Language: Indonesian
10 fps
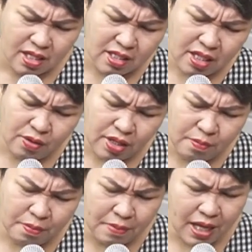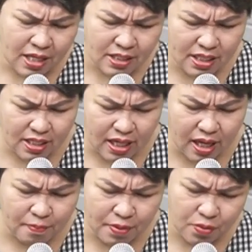Engkau yang memanggil
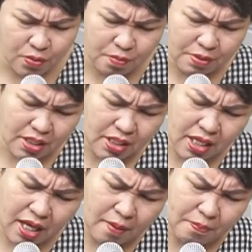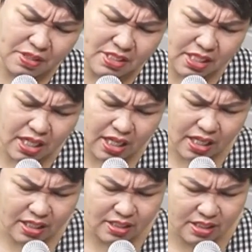kami untuk menggenapi
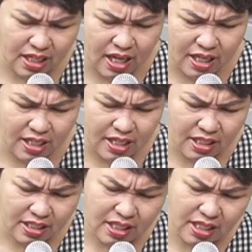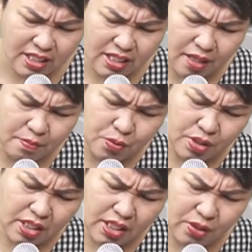segala rencana dan kehendakmu
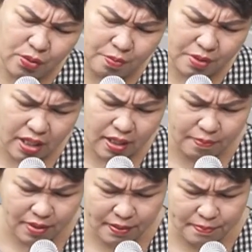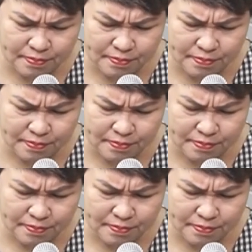di hidup kami.